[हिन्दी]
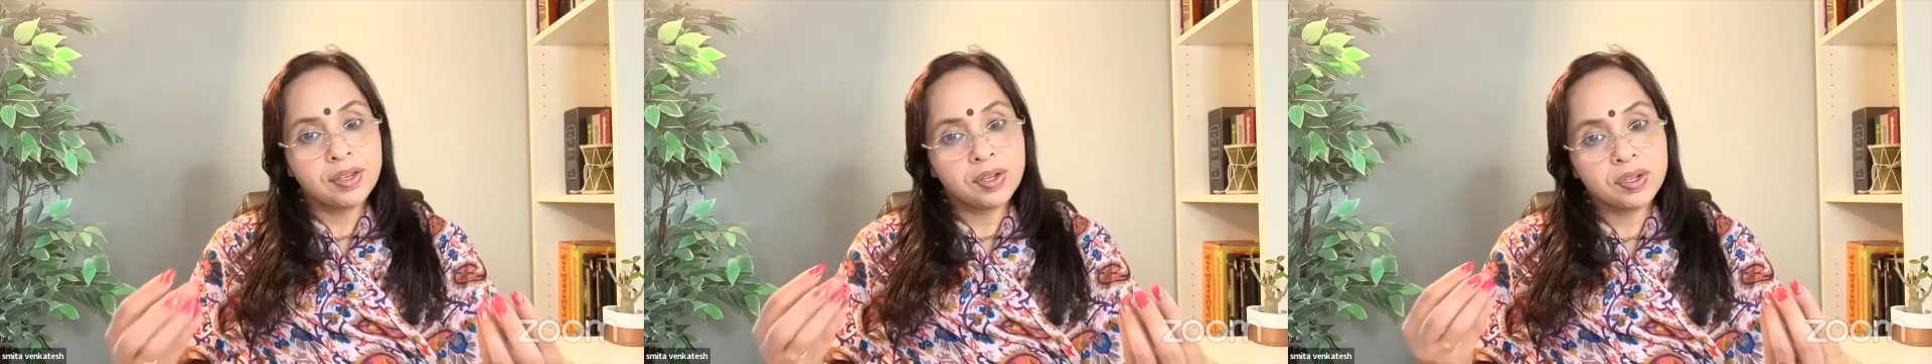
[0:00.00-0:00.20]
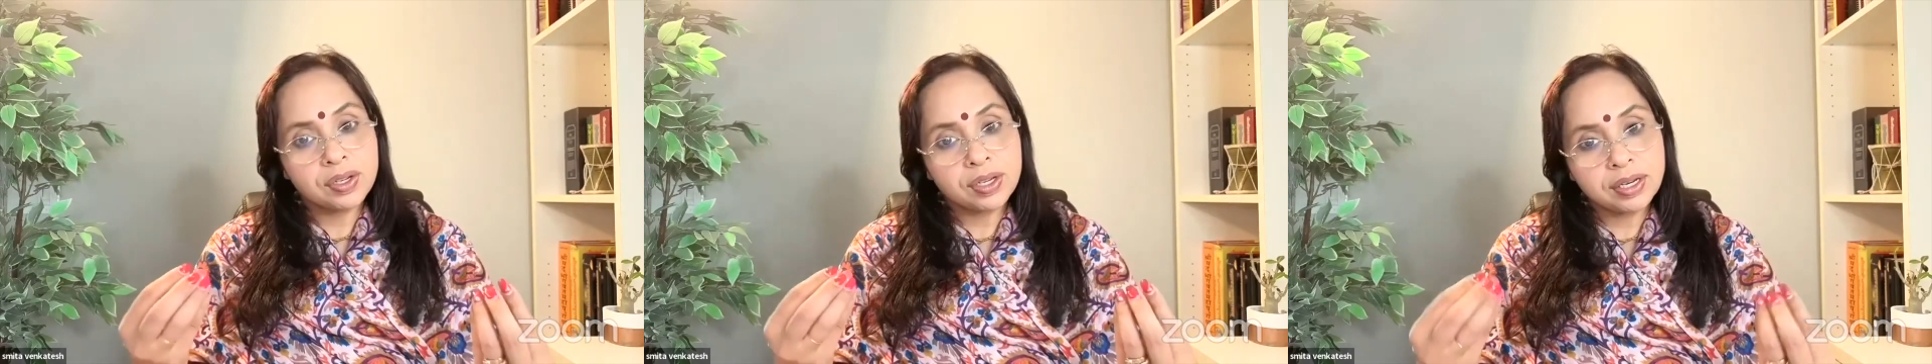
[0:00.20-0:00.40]

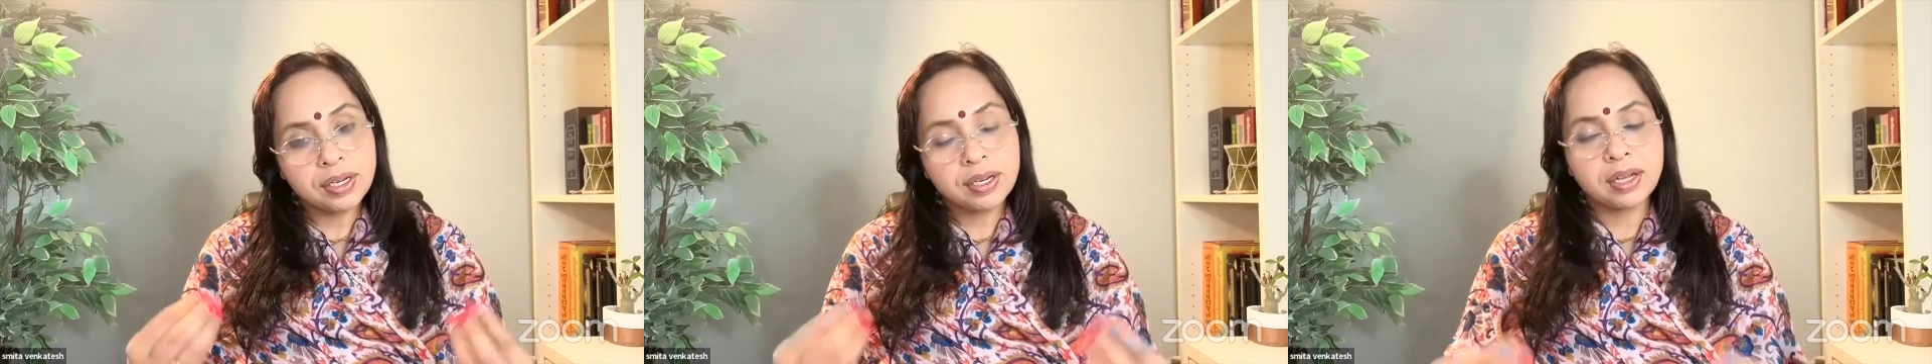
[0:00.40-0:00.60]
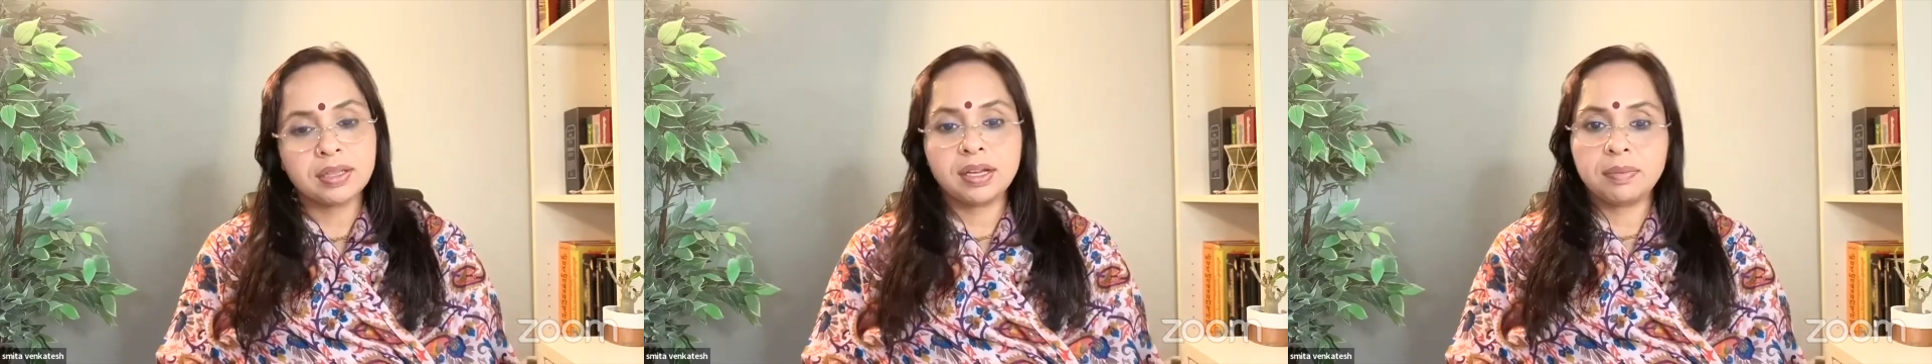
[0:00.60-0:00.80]
ये
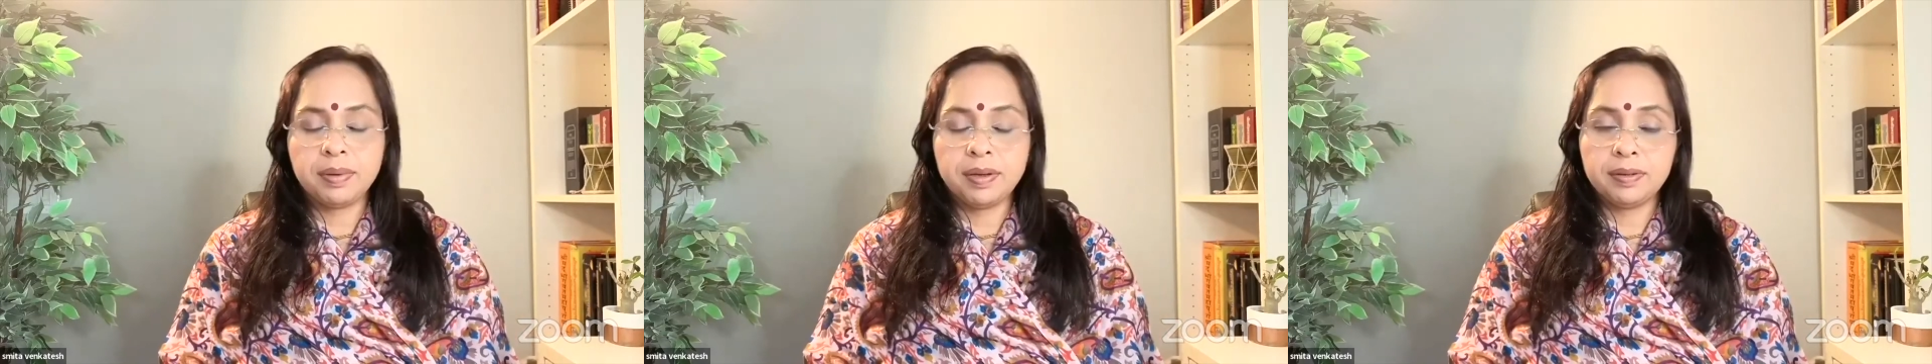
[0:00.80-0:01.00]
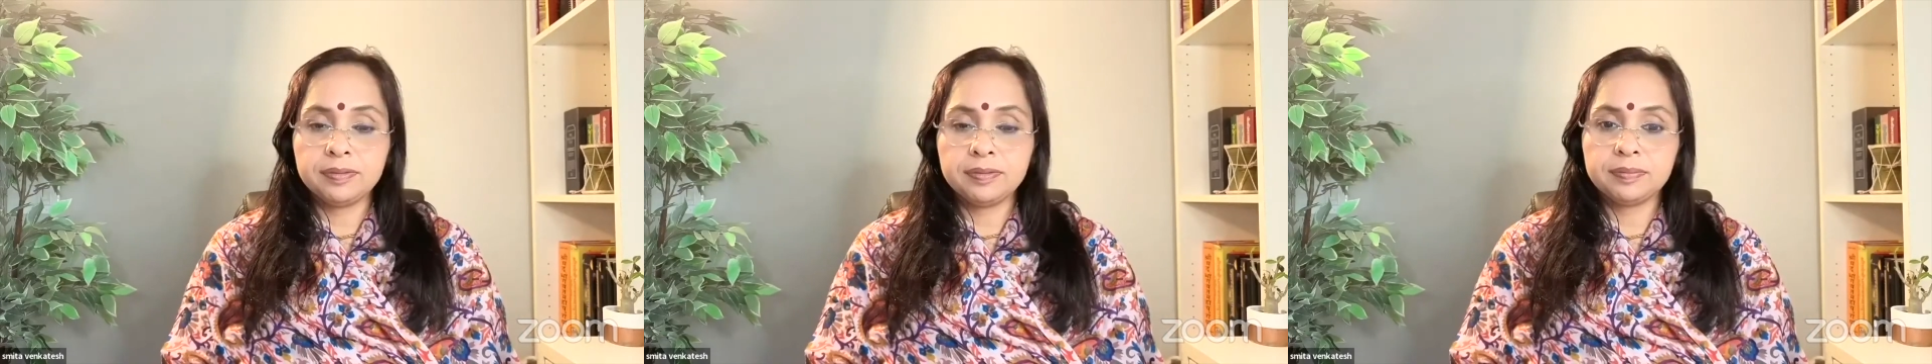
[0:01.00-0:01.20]
शरीर का ताप
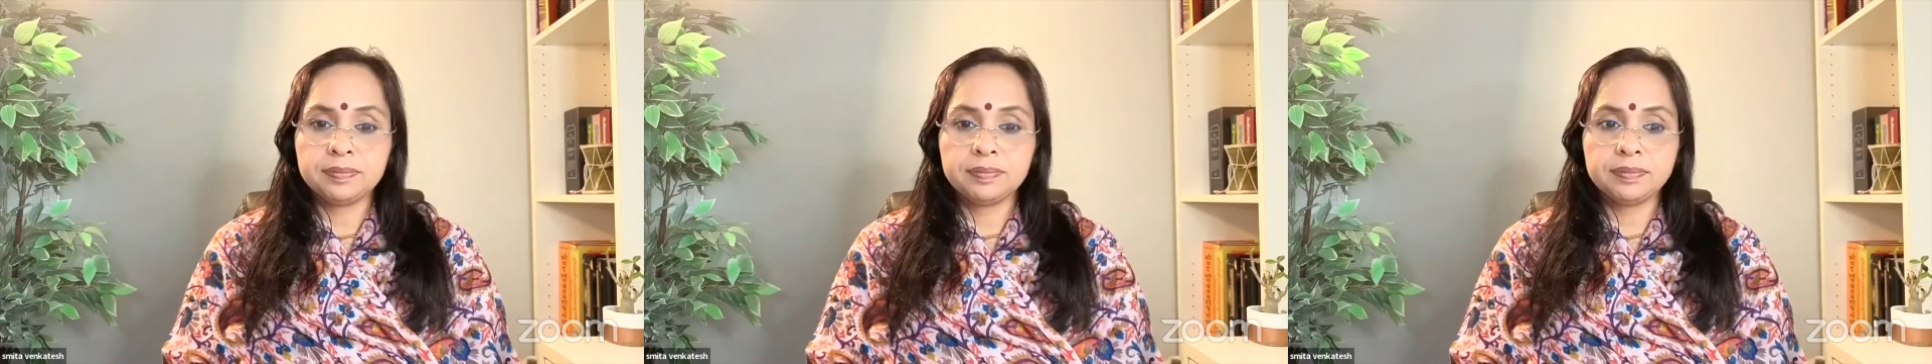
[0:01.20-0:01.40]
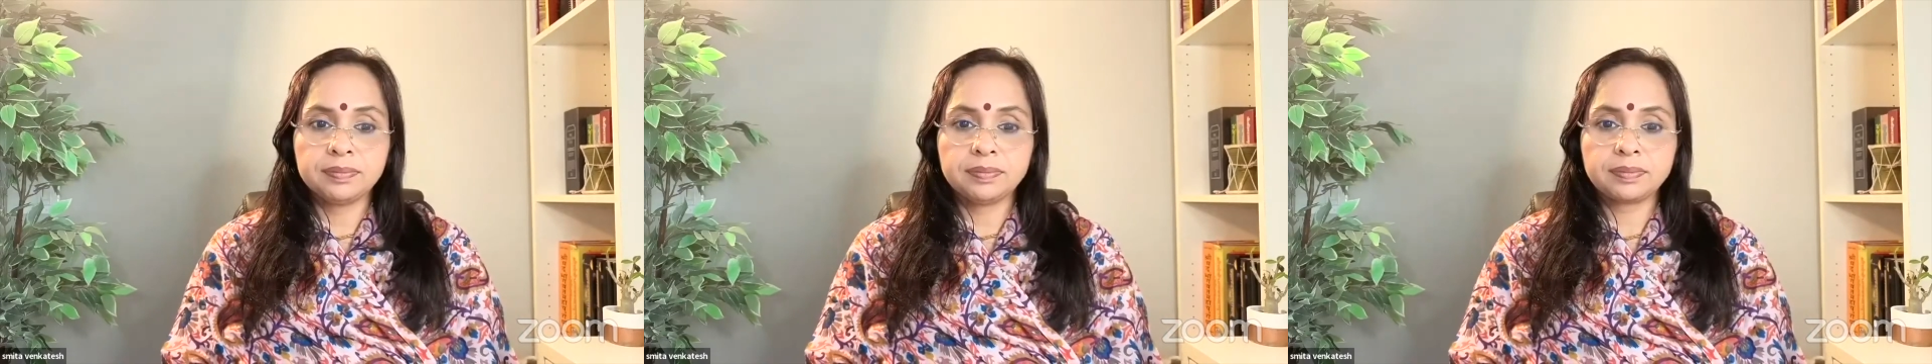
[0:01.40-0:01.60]

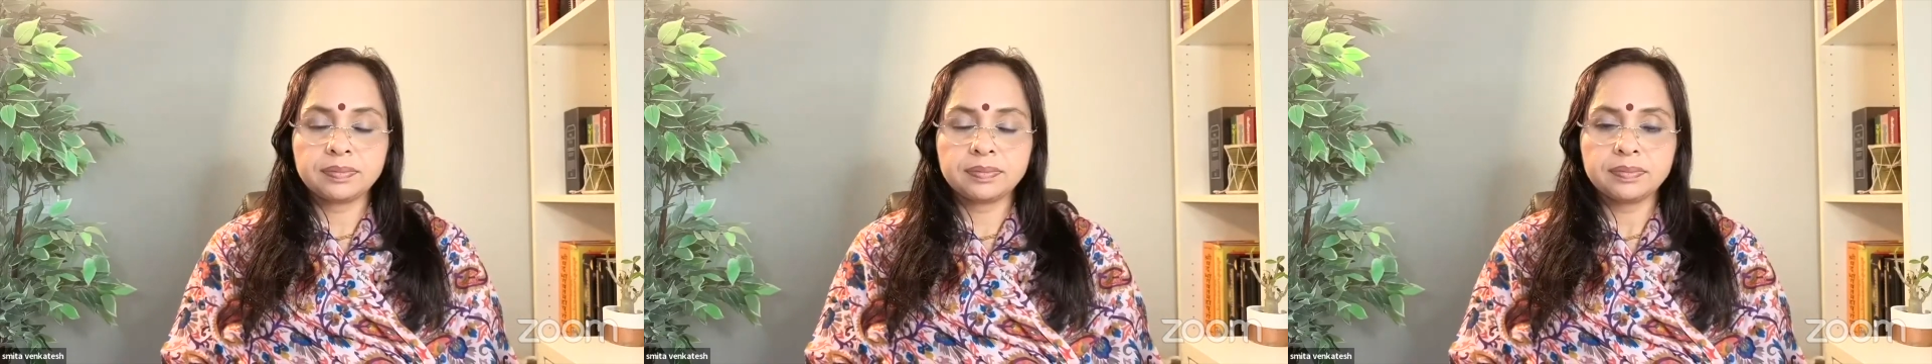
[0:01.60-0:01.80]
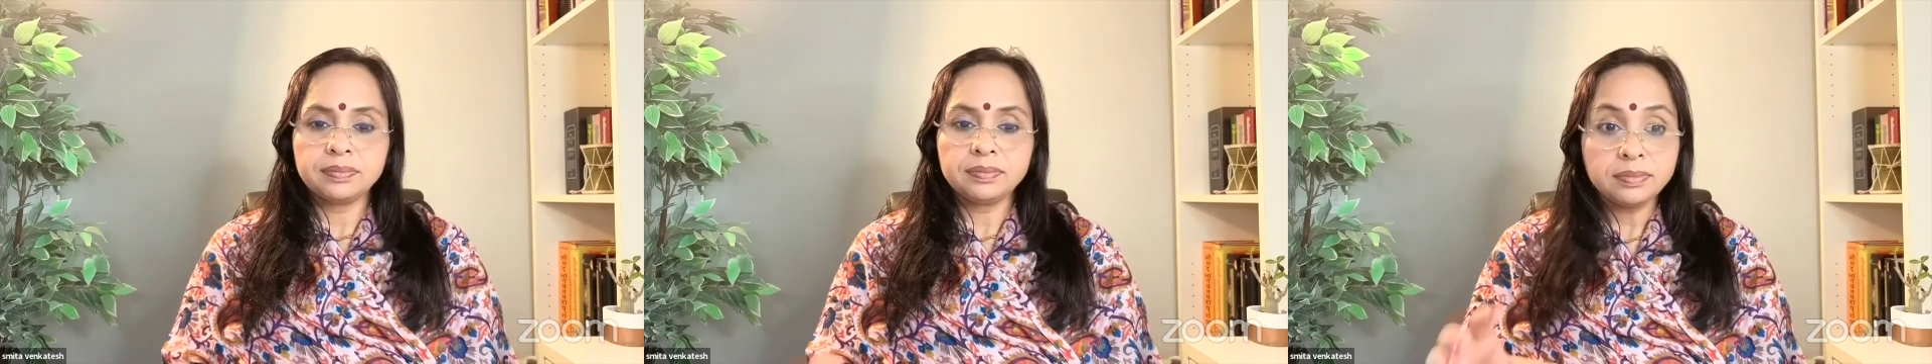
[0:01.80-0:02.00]

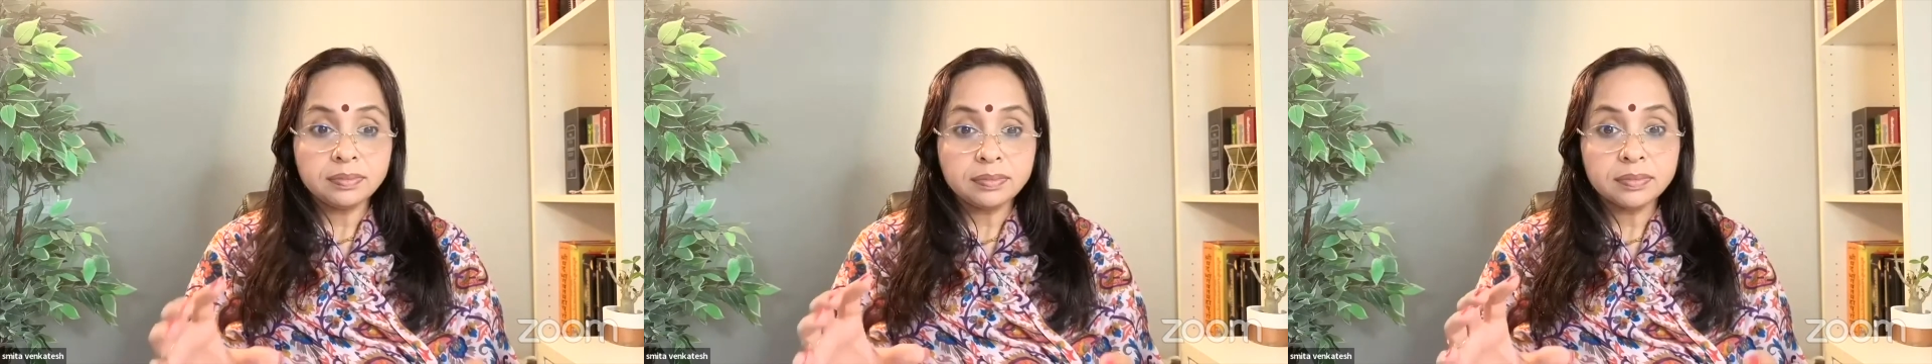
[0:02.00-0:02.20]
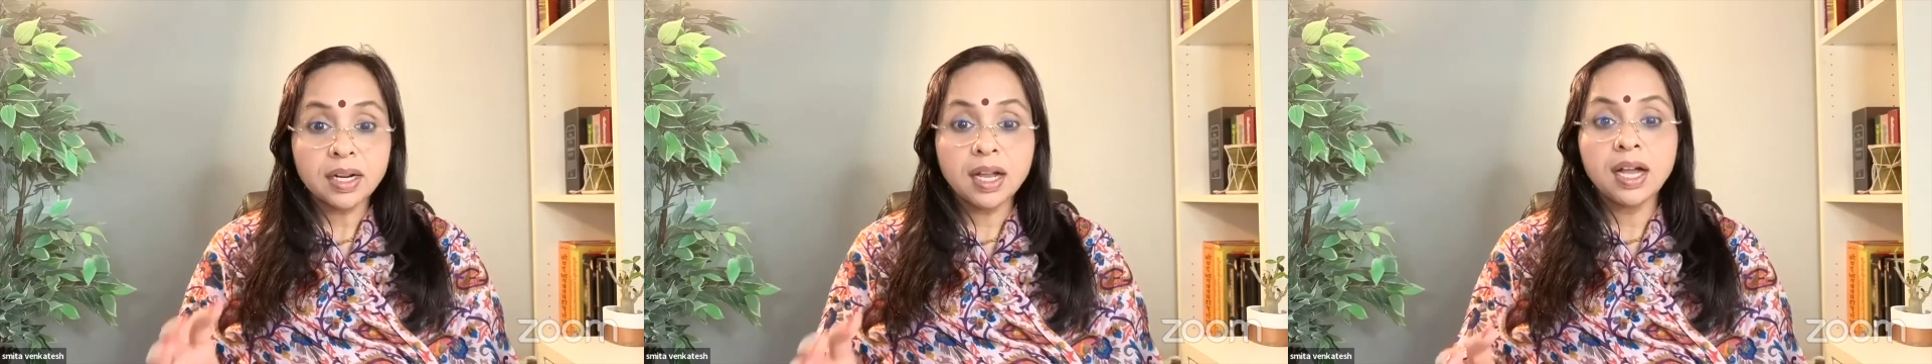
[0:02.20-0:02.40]

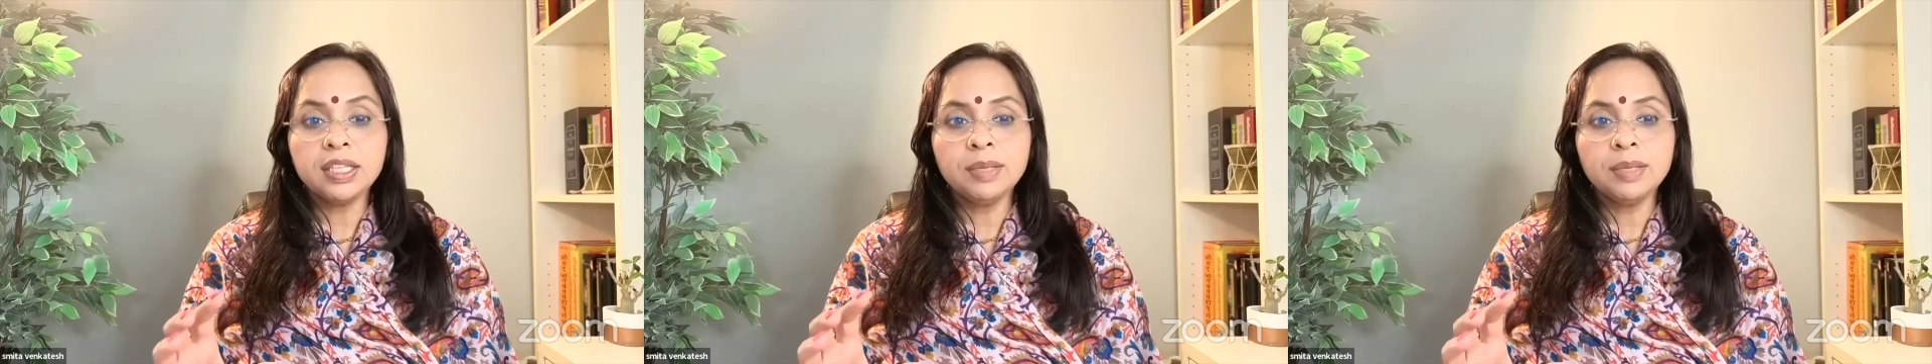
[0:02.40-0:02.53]
है